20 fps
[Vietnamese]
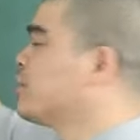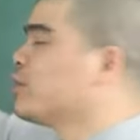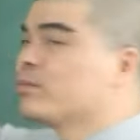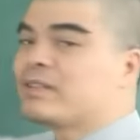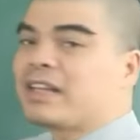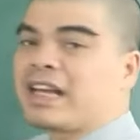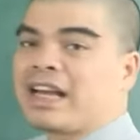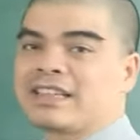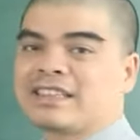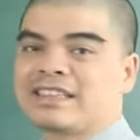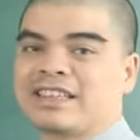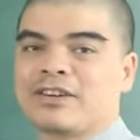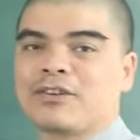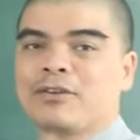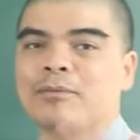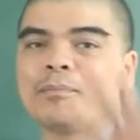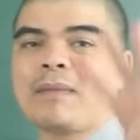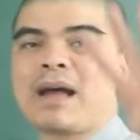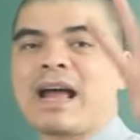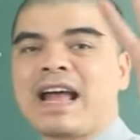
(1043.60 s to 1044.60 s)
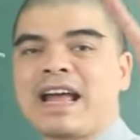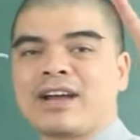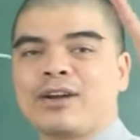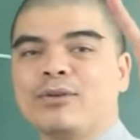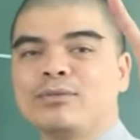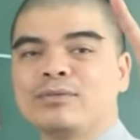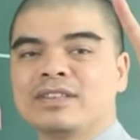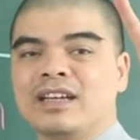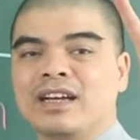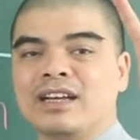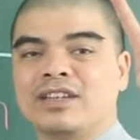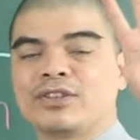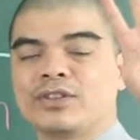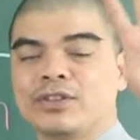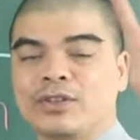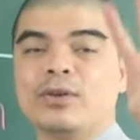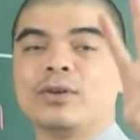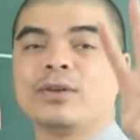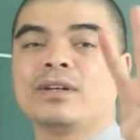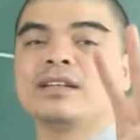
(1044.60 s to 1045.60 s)
Chúng ta sẽ có 3 khung giờ
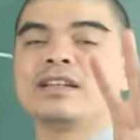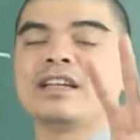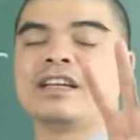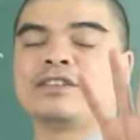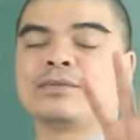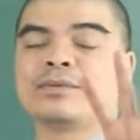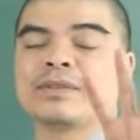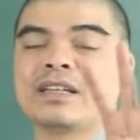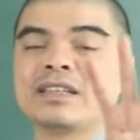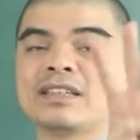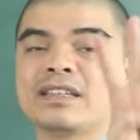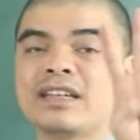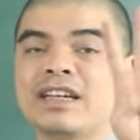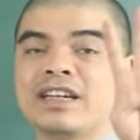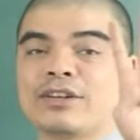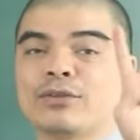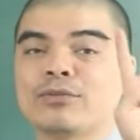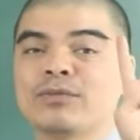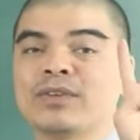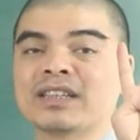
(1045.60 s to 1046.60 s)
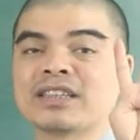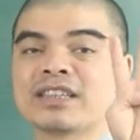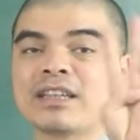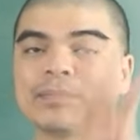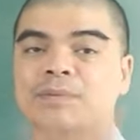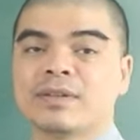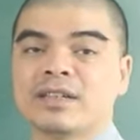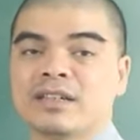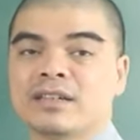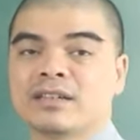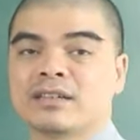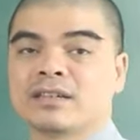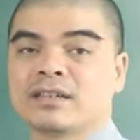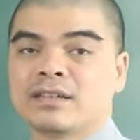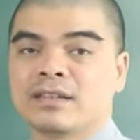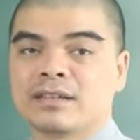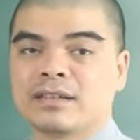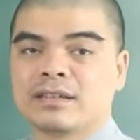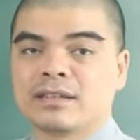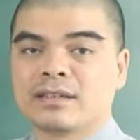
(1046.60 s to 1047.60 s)
tốt để chúng ta tiến hành công việc thắp hương
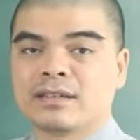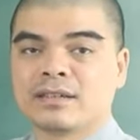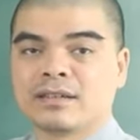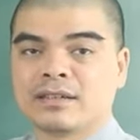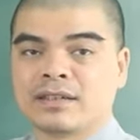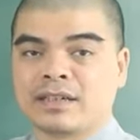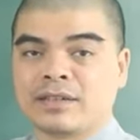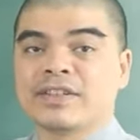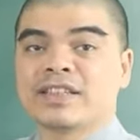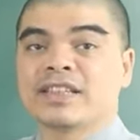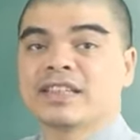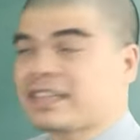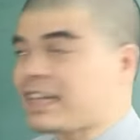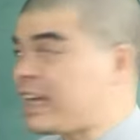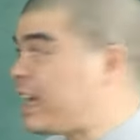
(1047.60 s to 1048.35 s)
về phía thần